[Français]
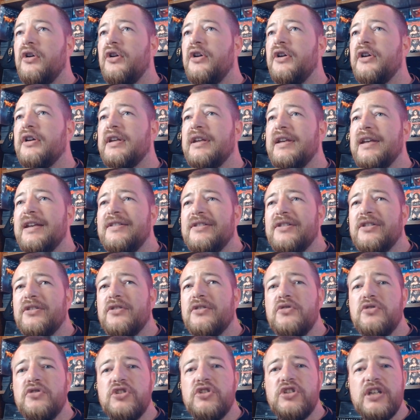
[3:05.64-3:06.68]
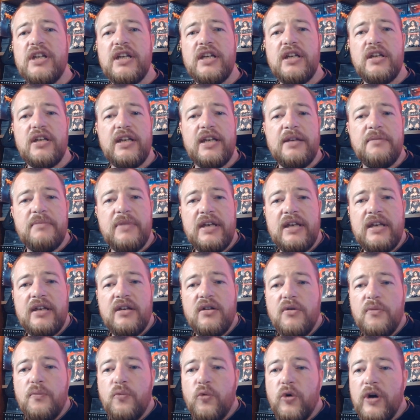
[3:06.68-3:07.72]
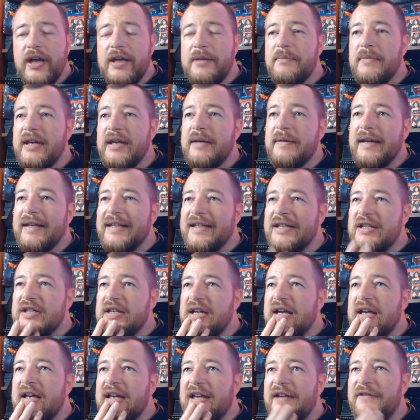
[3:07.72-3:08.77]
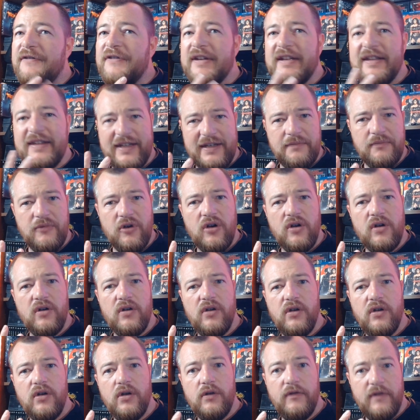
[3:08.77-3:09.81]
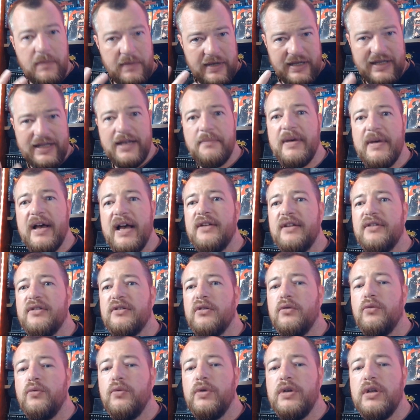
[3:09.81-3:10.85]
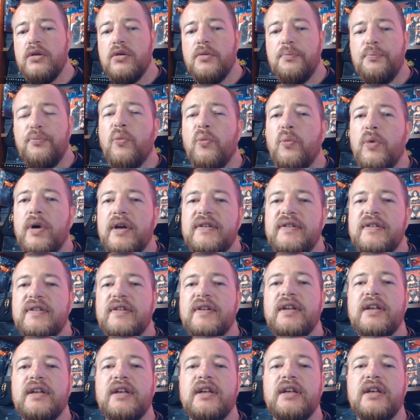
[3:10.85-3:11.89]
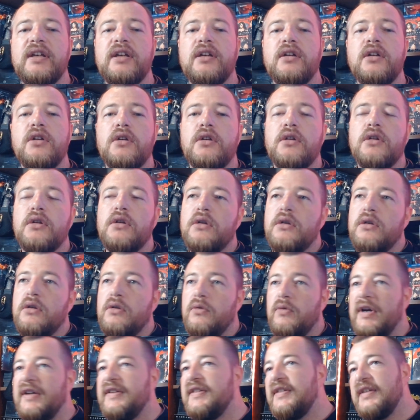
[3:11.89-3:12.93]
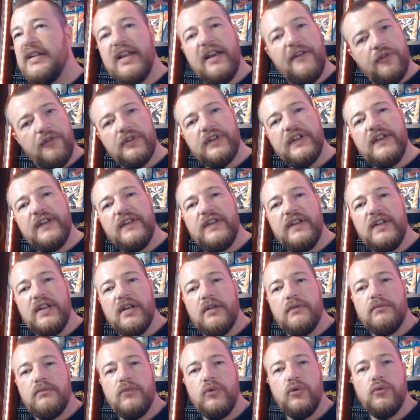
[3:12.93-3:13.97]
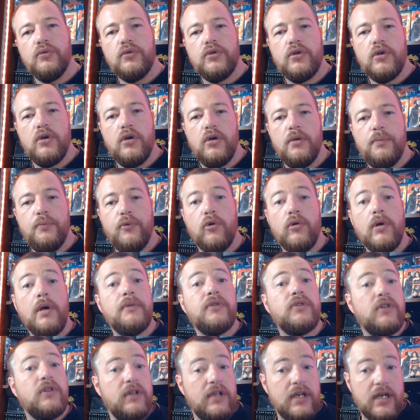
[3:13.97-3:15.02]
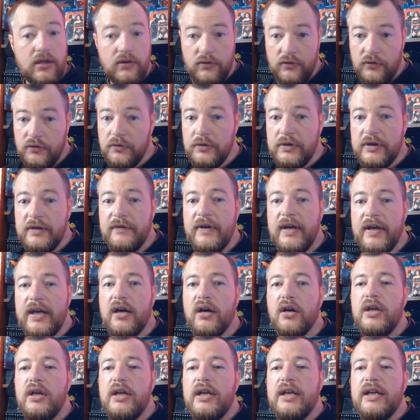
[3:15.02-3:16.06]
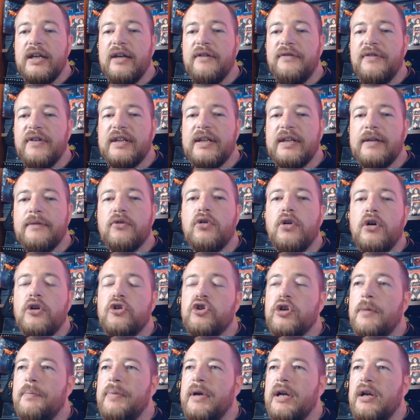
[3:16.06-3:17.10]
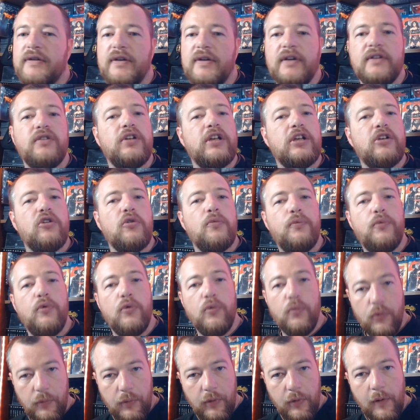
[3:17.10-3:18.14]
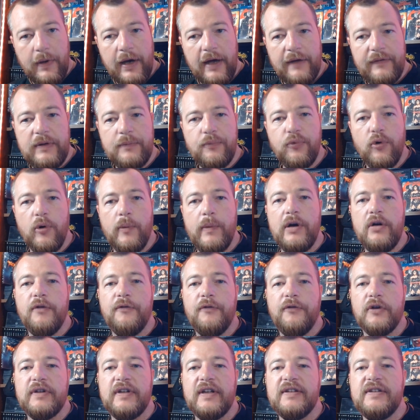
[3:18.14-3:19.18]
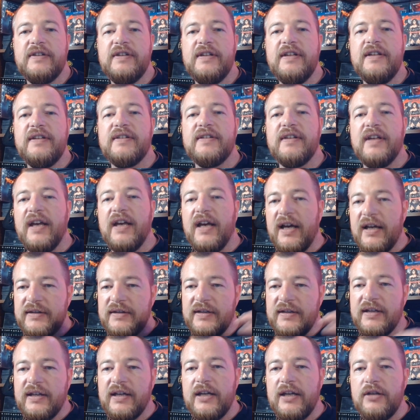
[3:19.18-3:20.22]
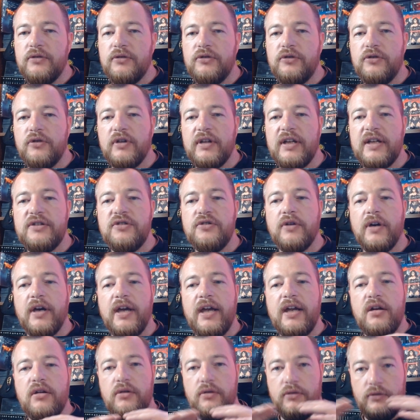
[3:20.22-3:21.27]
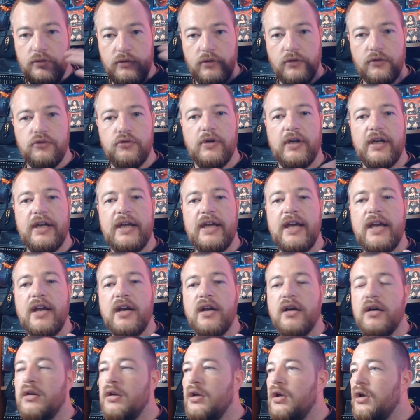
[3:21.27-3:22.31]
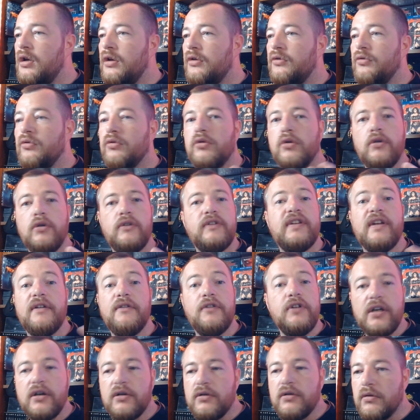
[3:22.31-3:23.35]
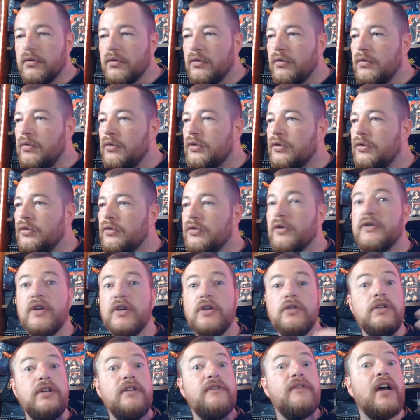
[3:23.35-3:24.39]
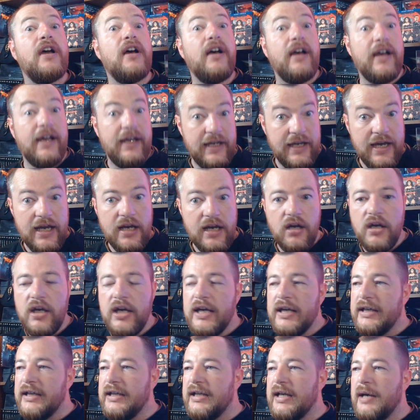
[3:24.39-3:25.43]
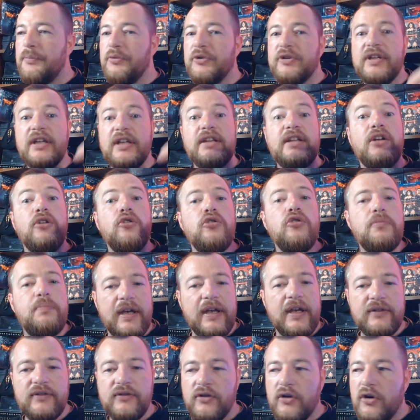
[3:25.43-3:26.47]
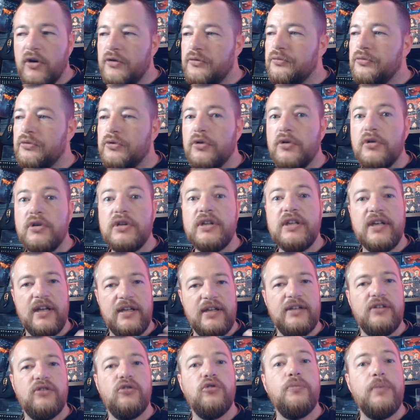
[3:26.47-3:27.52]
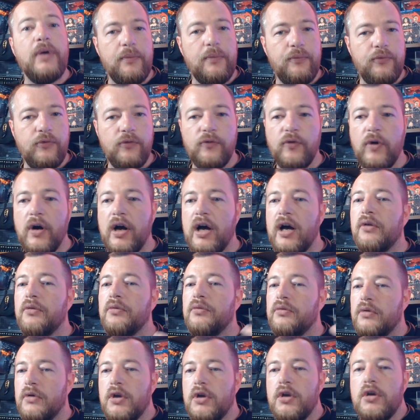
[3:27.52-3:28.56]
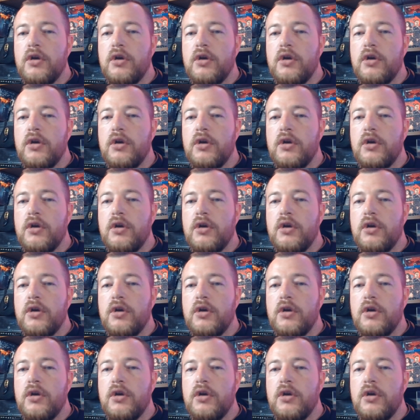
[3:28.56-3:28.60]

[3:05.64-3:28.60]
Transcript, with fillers: euh, qu'est-ce que j'ai aimé, moins aimé bah, Déjà, effectivement, on va mettre les bases. Oui, pour moi, c'est... Ouais, c'est de la fantaisie. Donc euh, pourquoi Parce qu'il y a deux univers. Et effectivement, euh, je rappelle, ça, ce n'est comme mon propre avis. Pour moi, le fantastique, c'est intégrer du surnaturel dans du réel. Hein. Donc euh, ça veut dire qu'en gros, que dans un univers réel, il y a peut-être une personne ou deux qui a des super pouvoirs ou